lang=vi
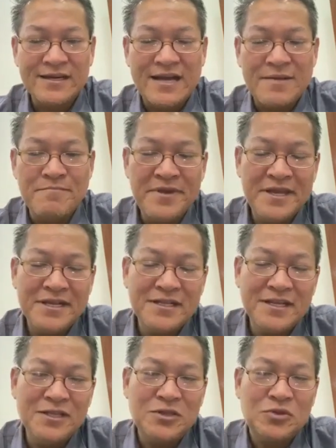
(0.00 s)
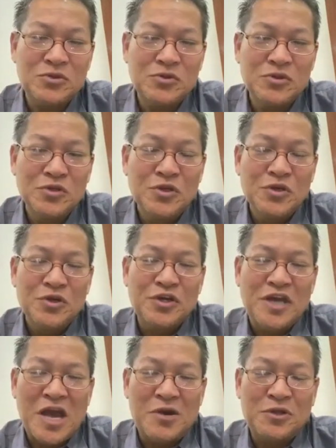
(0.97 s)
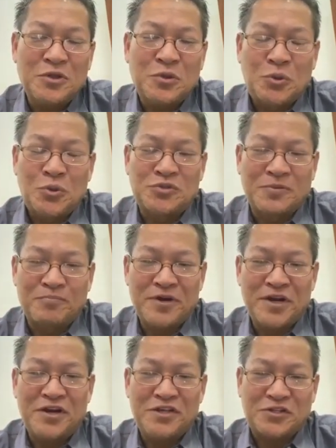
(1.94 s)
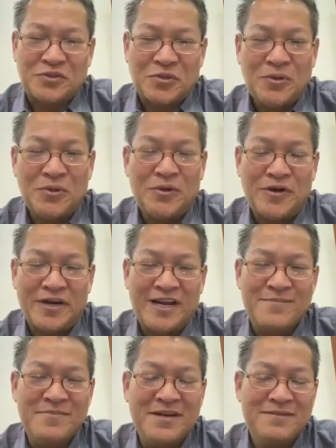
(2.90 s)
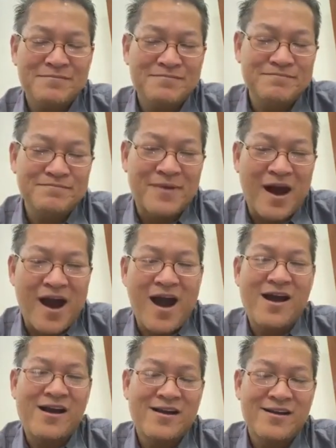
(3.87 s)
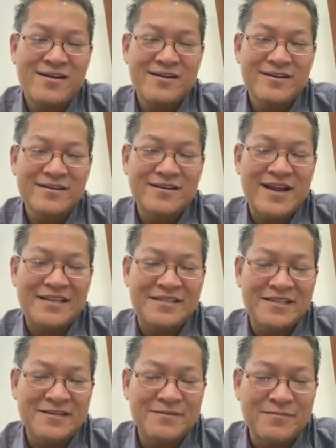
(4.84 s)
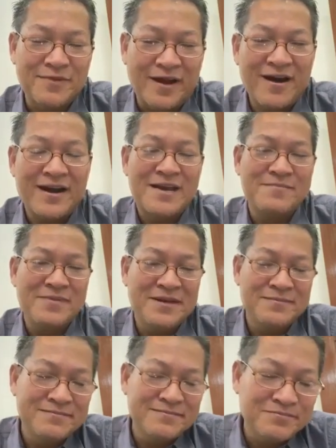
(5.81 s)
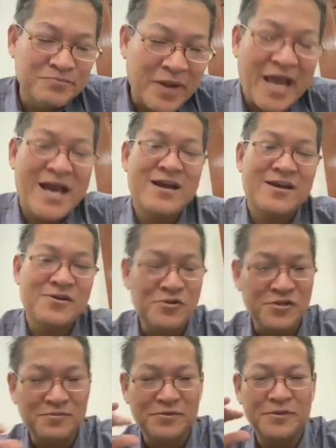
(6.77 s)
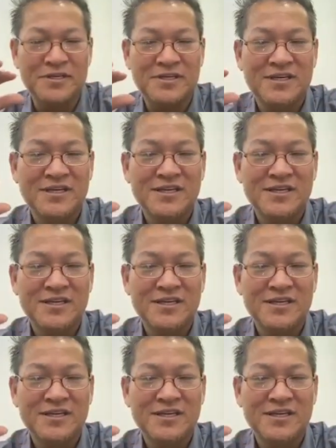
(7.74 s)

đại miên ít cái hào tu sập bứt rồi chật thò đại miên băng đại chia bà đó này miền pre cung gì mùi